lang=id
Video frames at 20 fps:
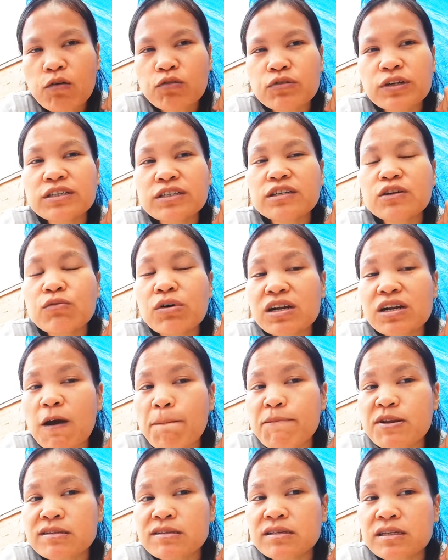udah jadi
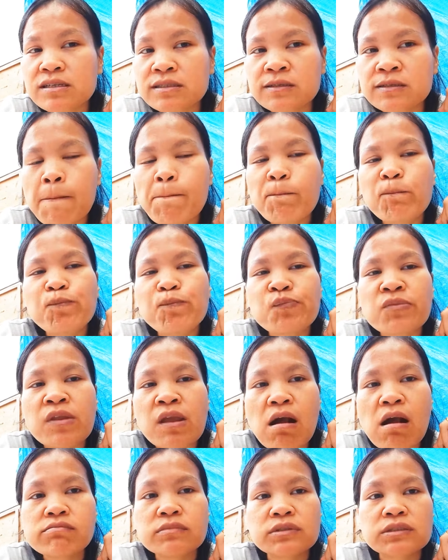warga British
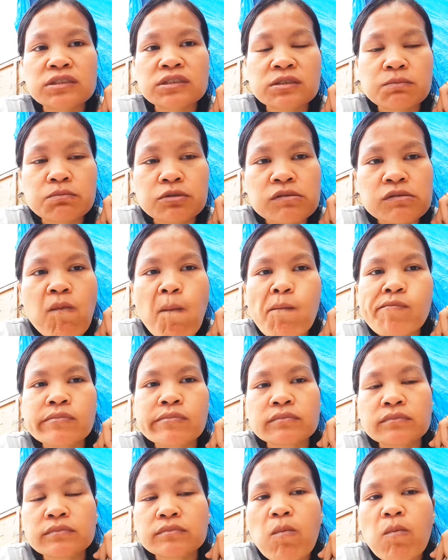meskipun
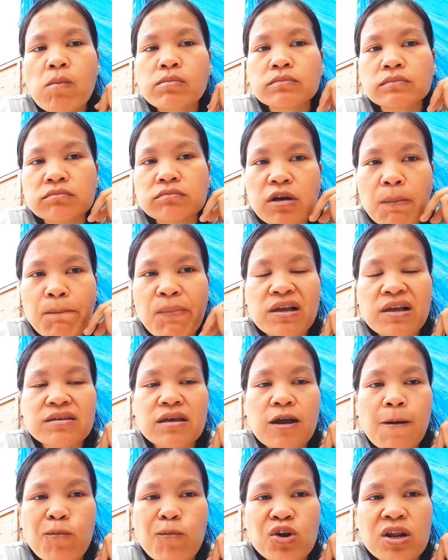
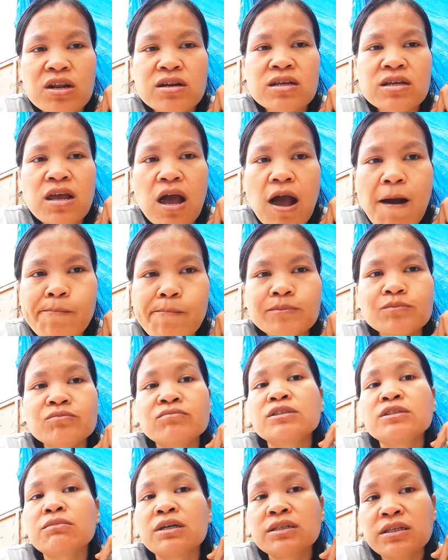bapaknya Polandia
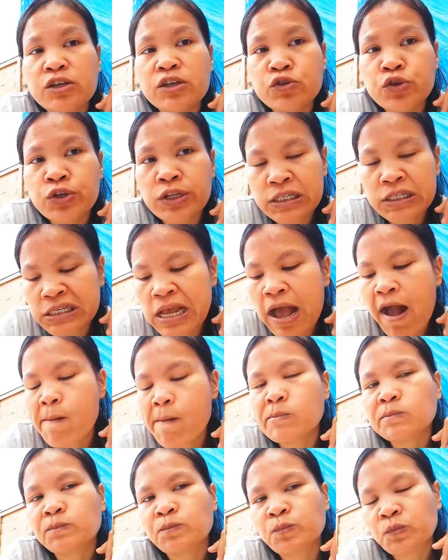mamanya Indonesia
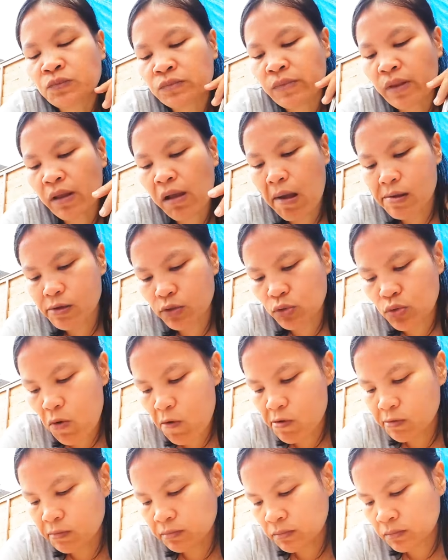
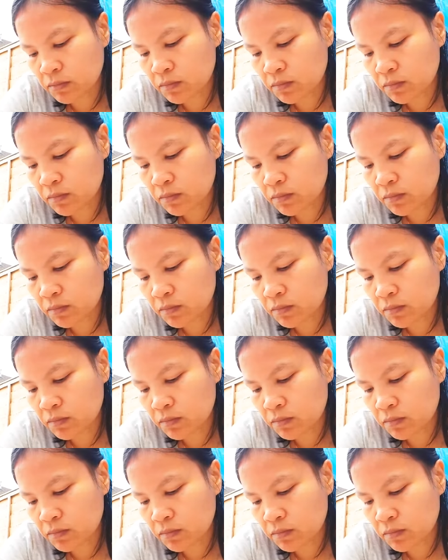gitu.